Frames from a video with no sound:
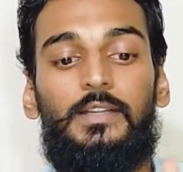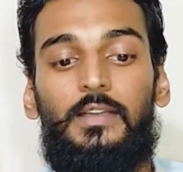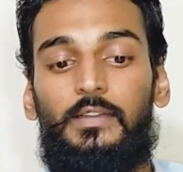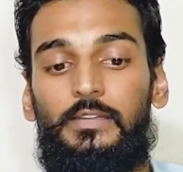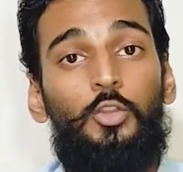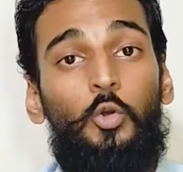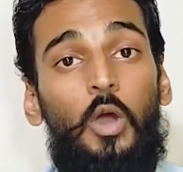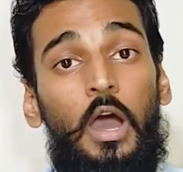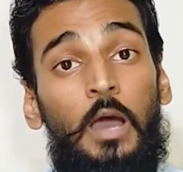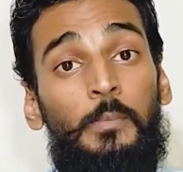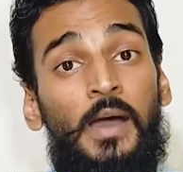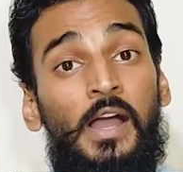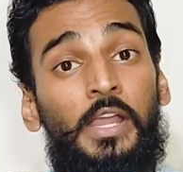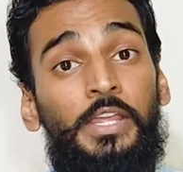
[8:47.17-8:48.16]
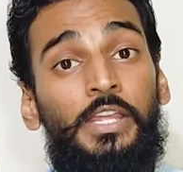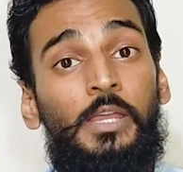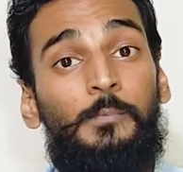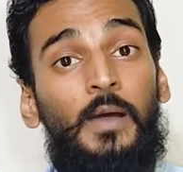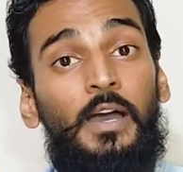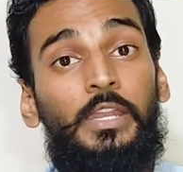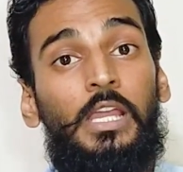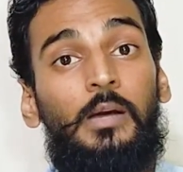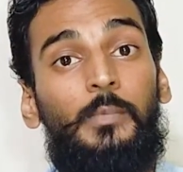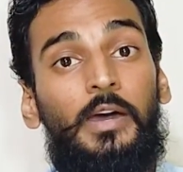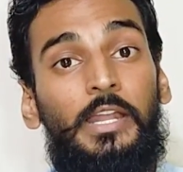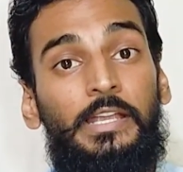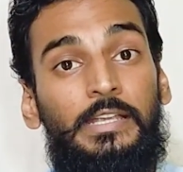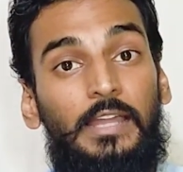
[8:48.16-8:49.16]
करिए तो अब आ गई है बारी
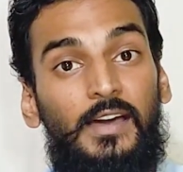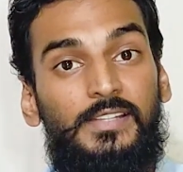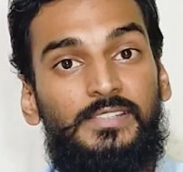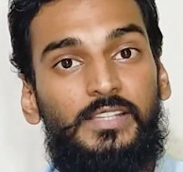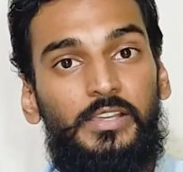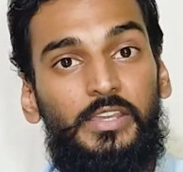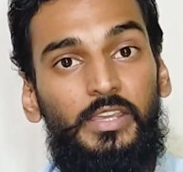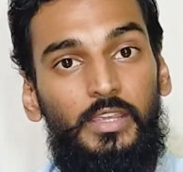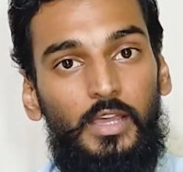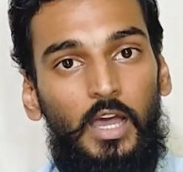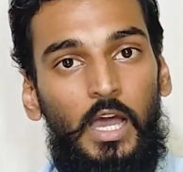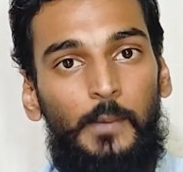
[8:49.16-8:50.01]
हमारे टास्क की